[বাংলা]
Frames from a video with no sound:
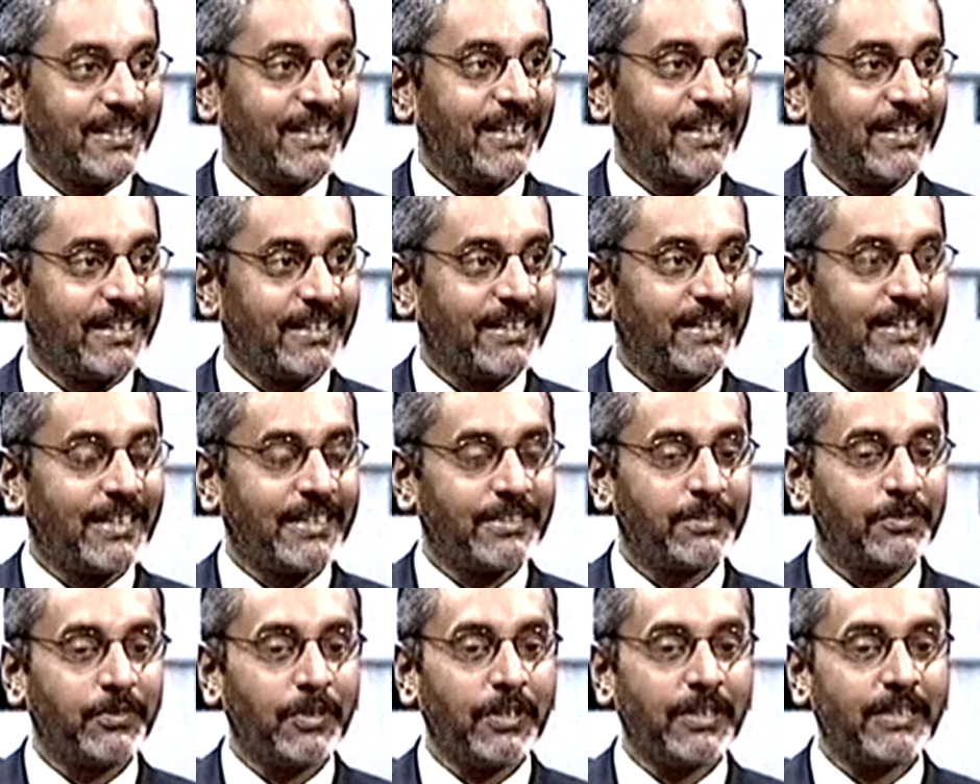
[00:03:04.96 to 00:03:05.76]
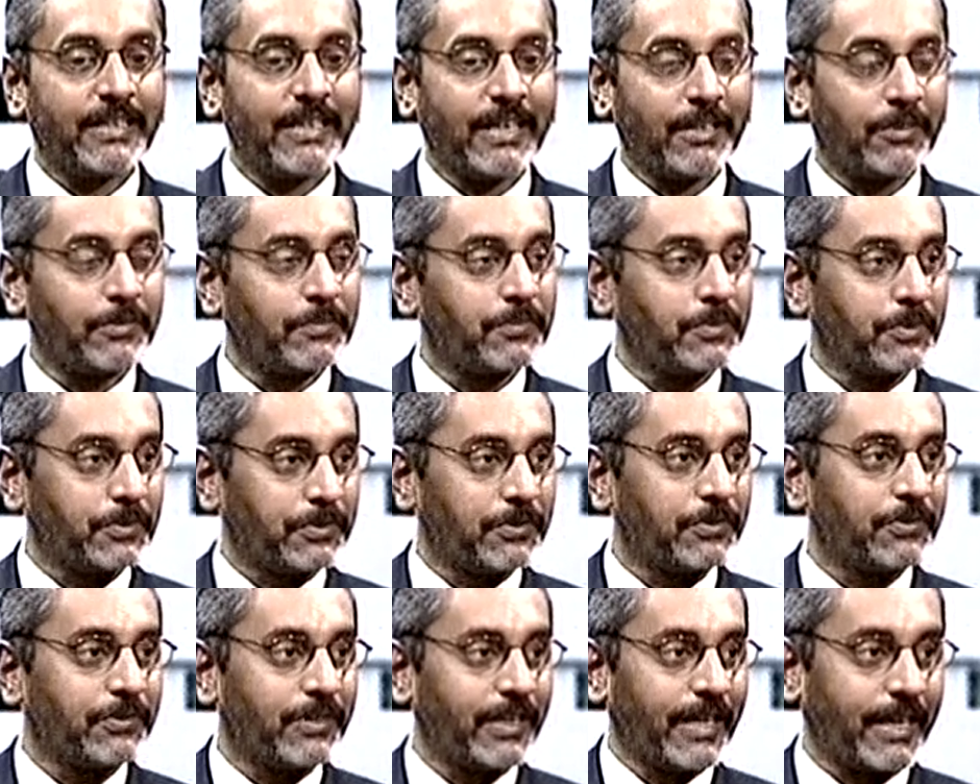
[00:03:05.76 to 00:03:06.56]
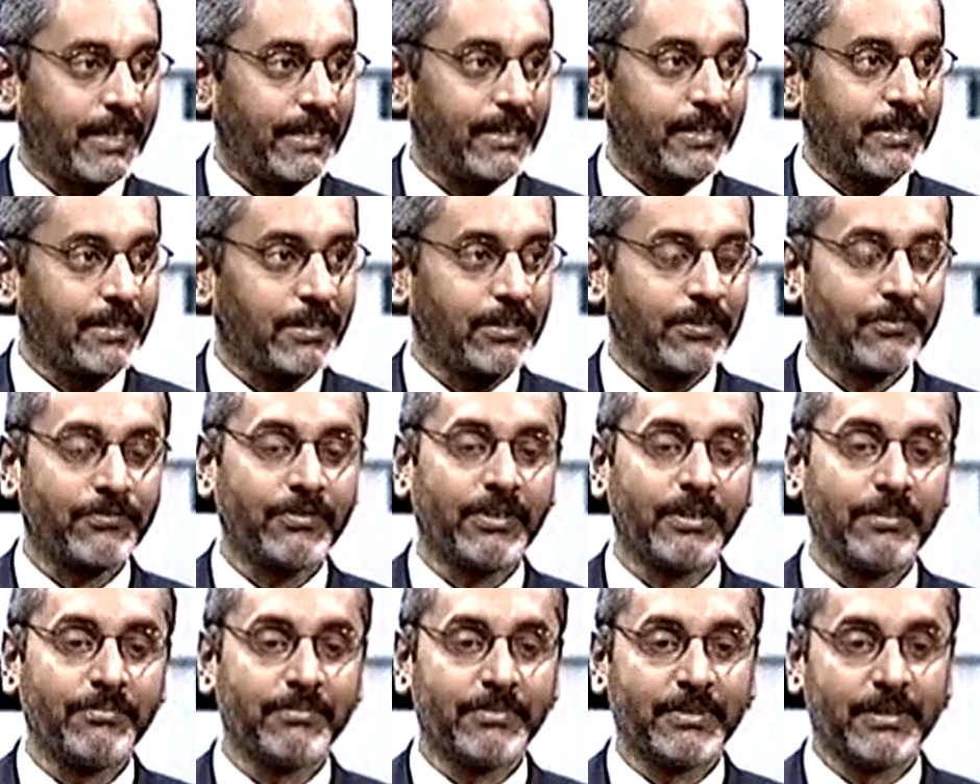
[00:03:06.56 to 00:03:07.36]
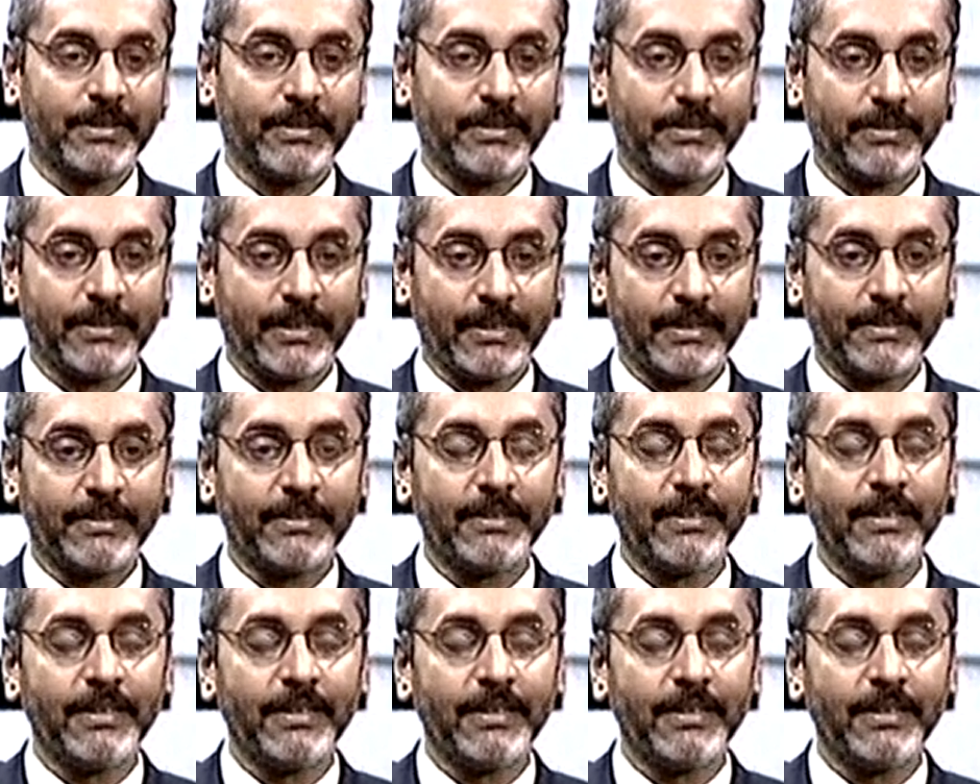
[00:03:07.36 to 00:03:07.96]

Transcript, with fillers: ক্যাজুয়ালিটি এখন পর্যন্ত একটা কনফার্ম ডেথ